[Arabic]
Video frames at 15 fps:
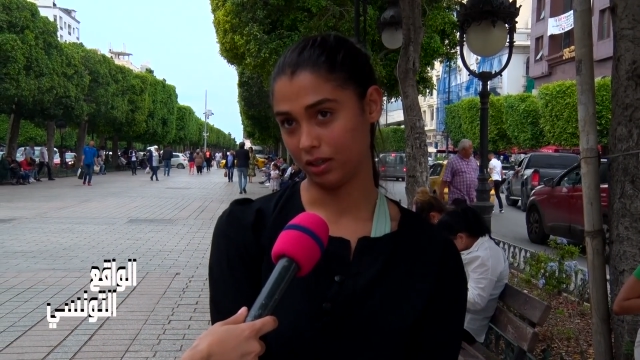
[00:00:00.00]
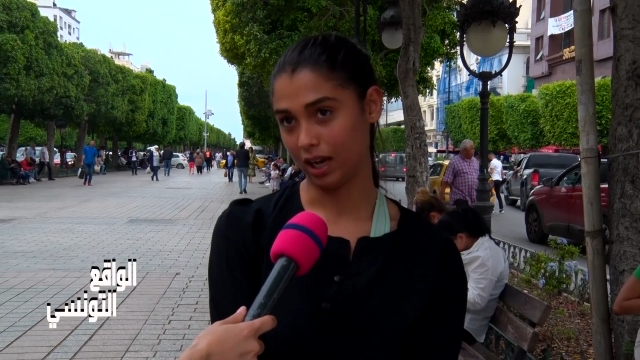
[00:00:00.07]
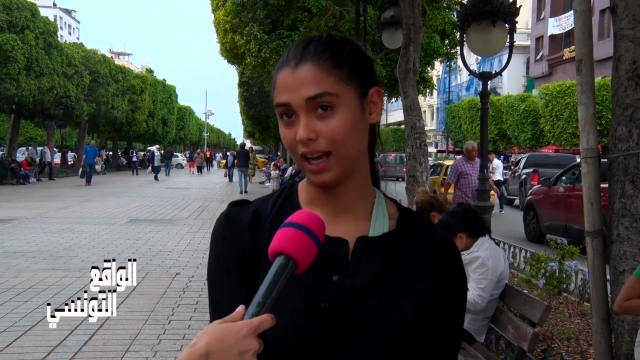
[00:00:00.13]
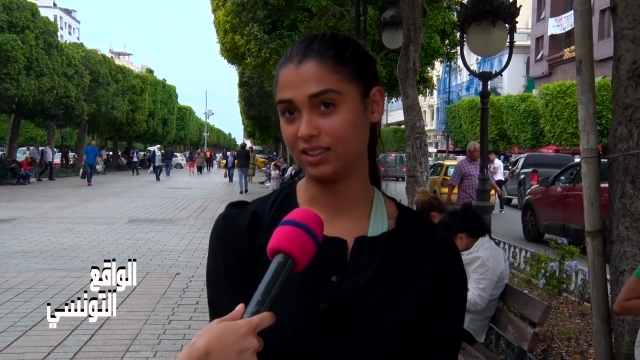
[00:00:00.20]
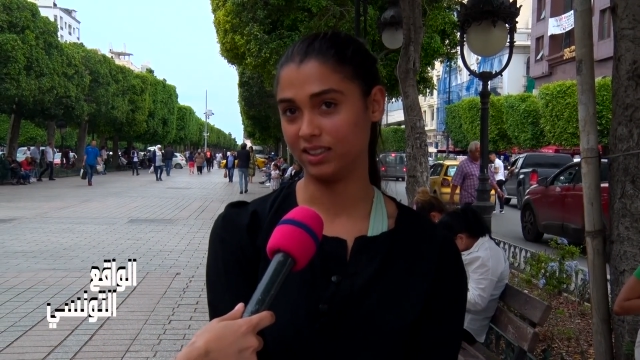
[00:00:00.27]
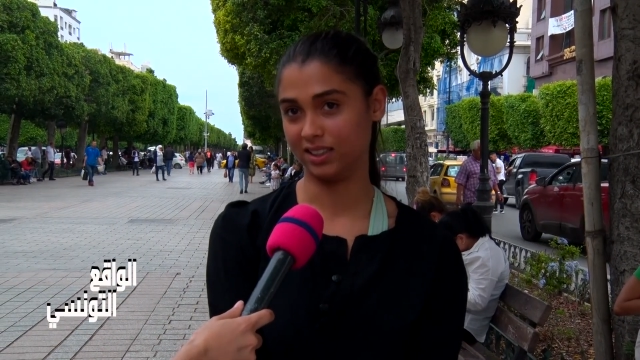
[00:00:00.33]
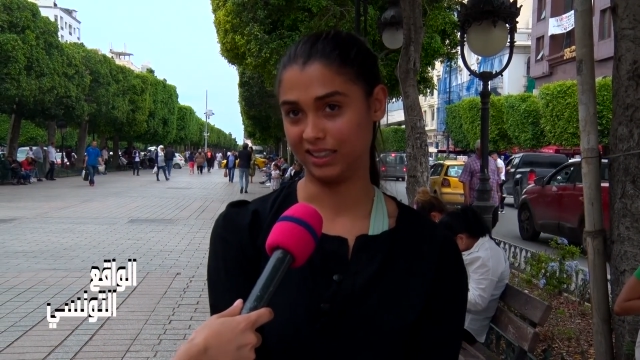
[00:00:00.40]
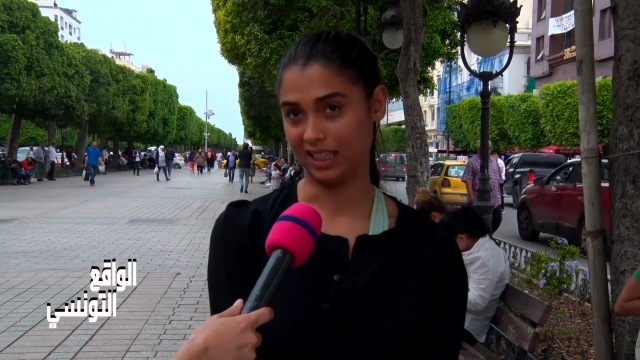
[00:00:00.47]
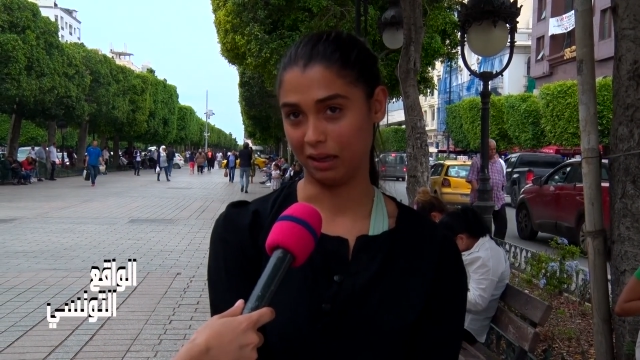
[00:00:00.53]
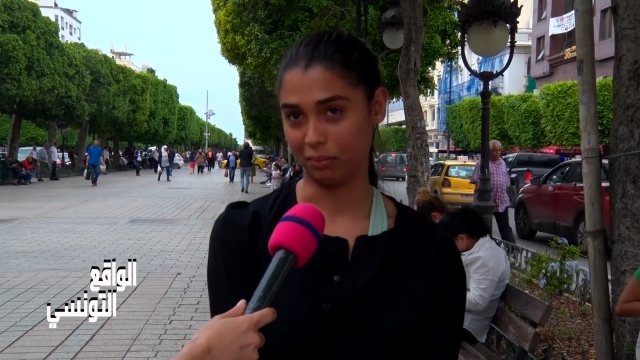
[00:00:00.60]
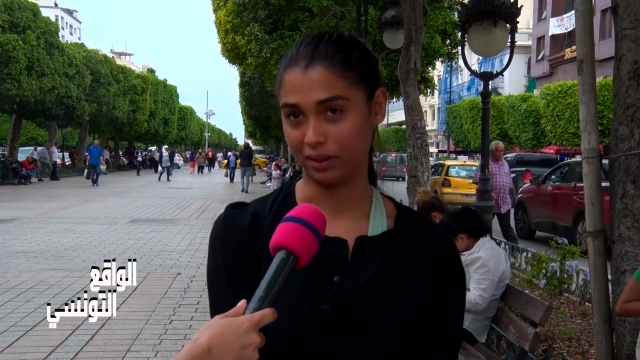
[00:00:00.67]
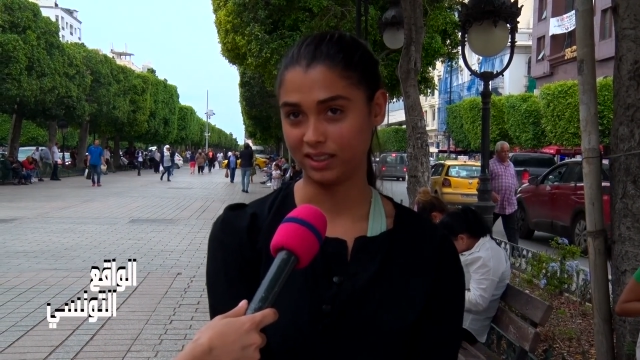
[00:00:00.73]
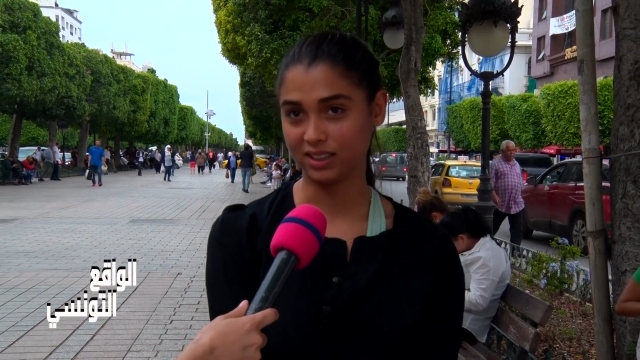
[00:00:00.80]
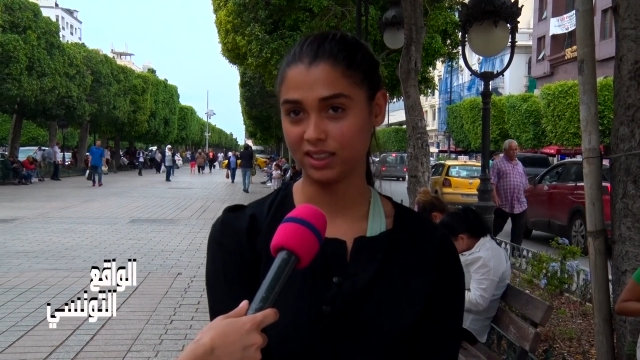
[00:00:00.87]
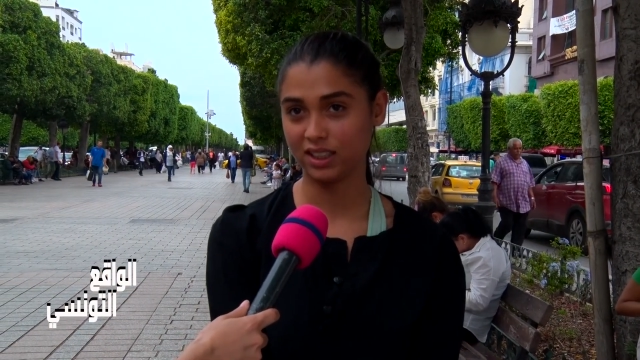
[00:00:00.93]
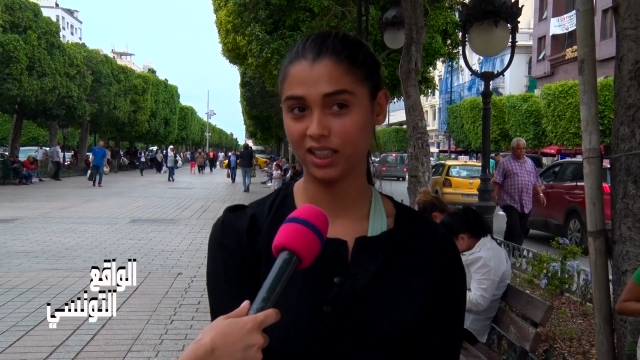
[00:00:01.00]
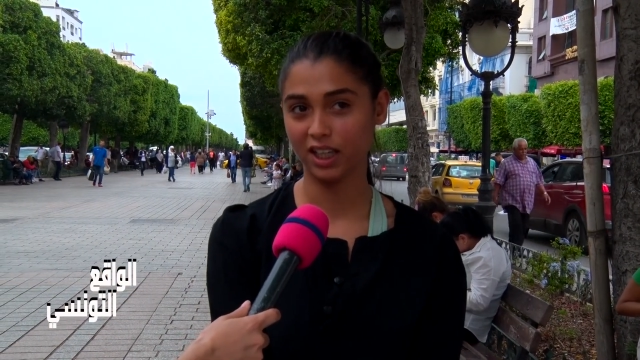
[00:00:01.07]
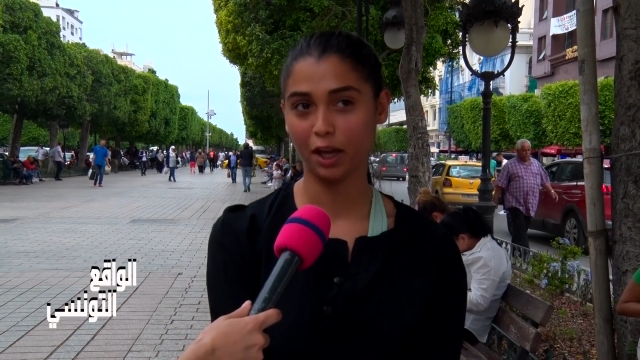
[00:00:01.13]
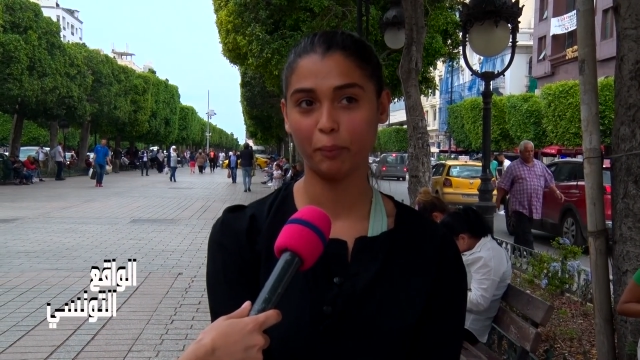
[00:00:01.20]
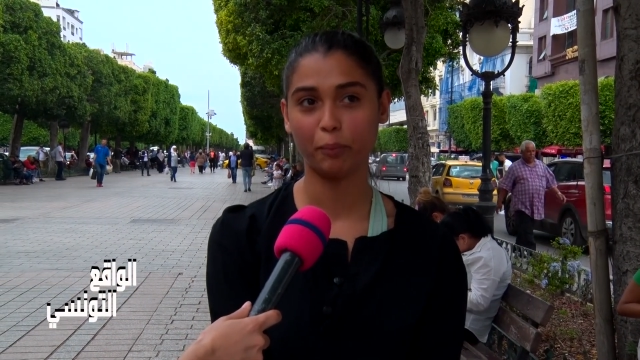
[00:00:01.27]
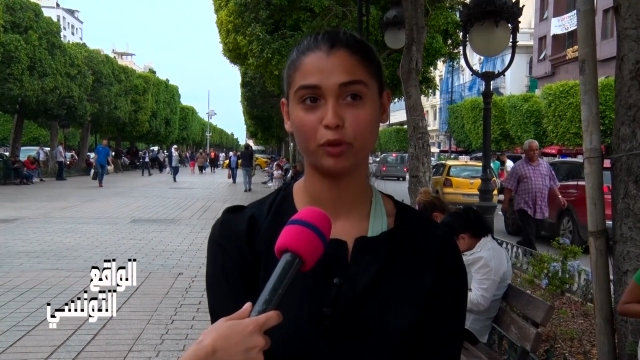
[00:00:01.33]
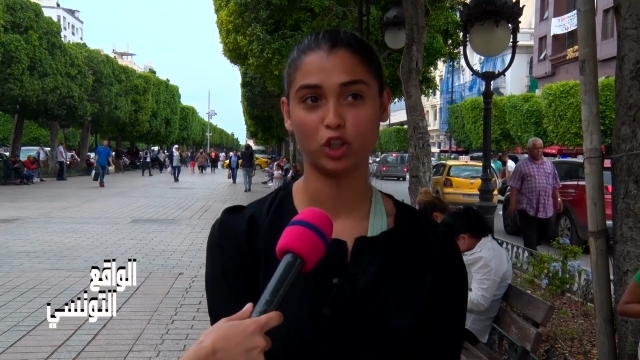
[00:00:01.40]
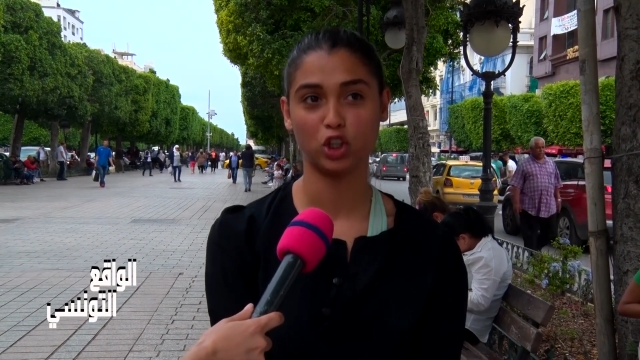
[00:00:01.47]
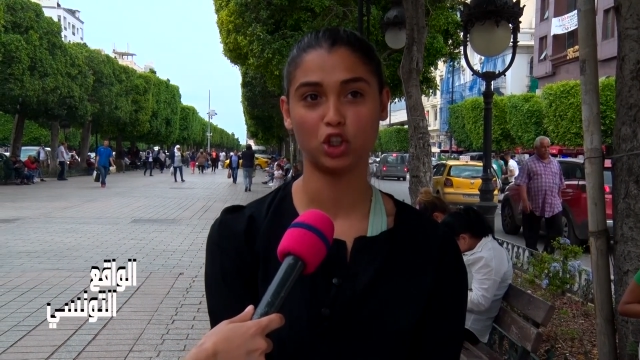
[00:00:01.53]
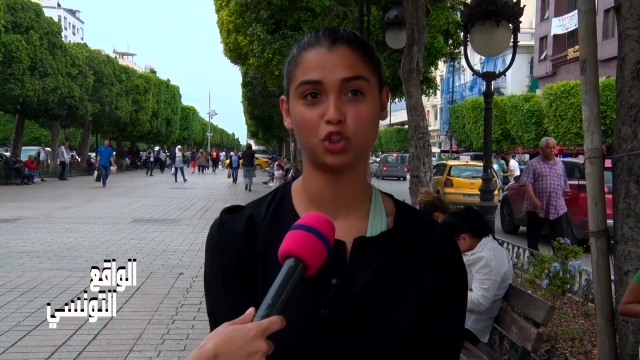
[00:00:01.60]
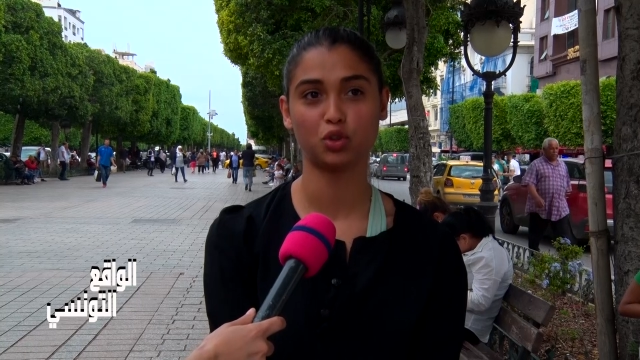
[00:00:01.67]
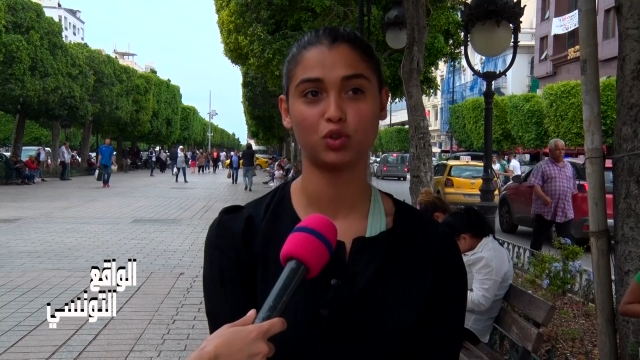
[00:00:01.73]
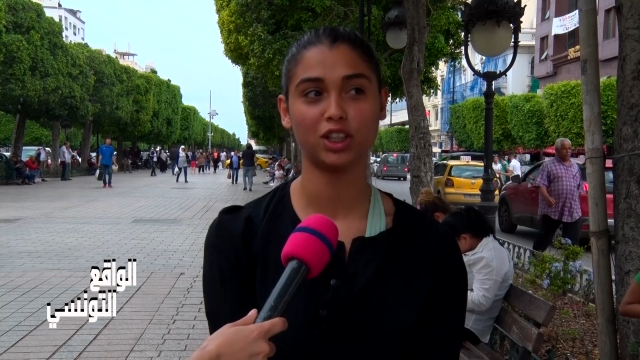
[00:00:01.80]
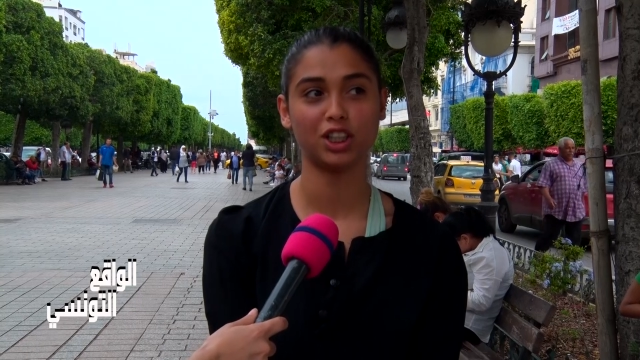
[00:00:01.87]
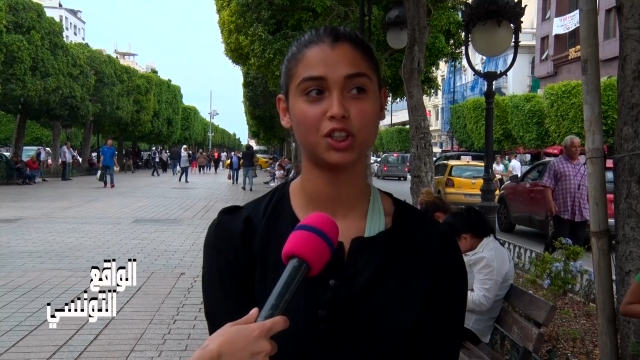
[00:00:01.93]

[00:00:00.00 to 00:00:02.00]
عندي صاحباتي يحبوا يعيشوا